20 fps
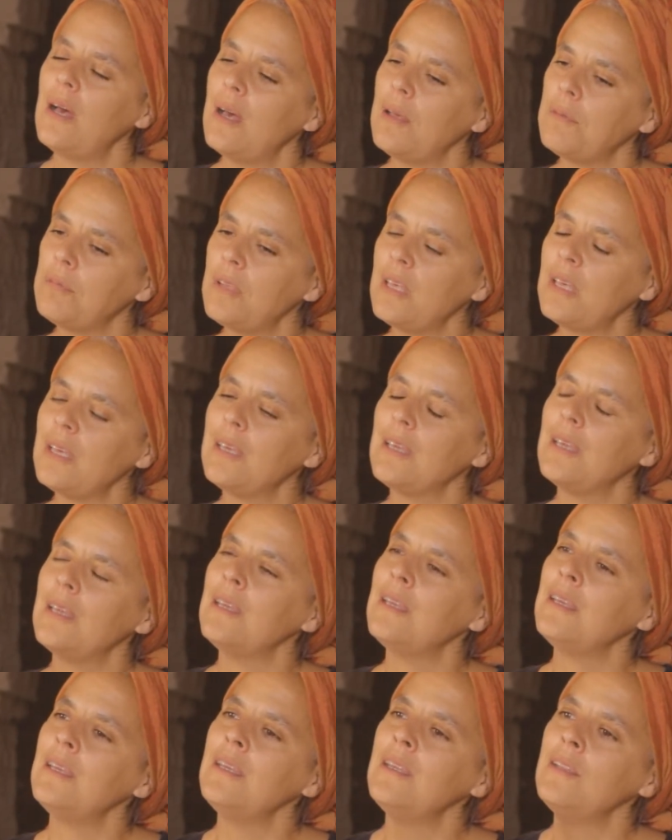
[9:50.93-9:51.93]
avec
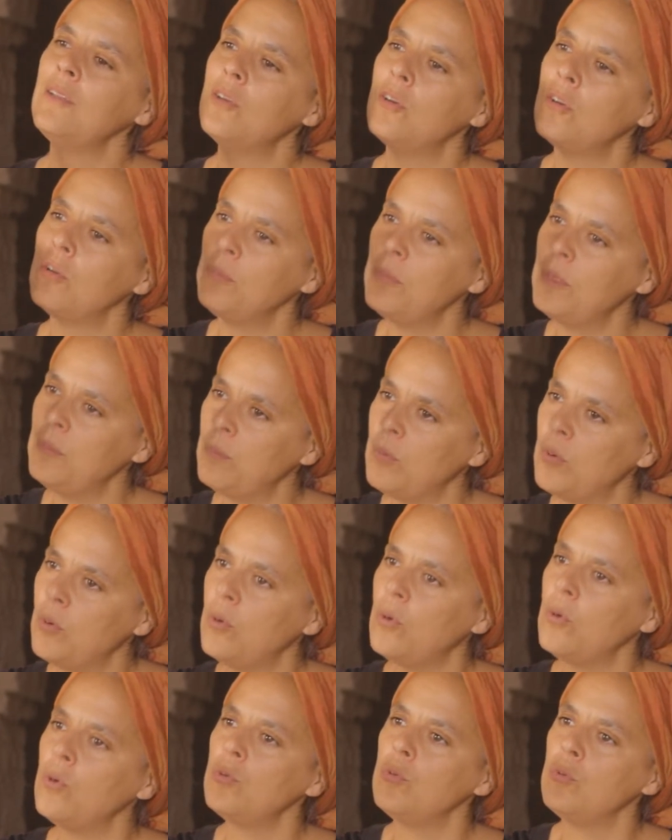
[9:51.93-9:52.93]

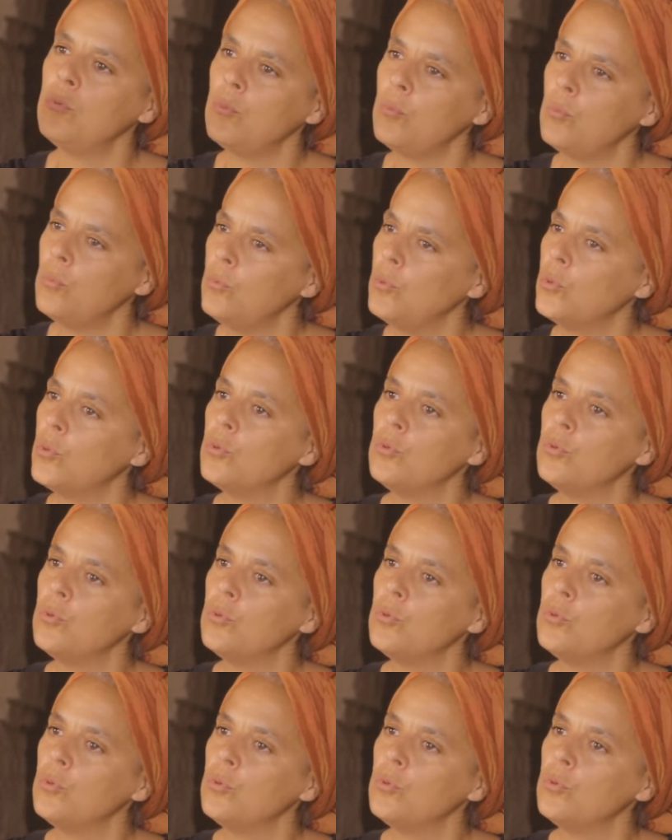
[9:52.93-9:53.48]
énormément de,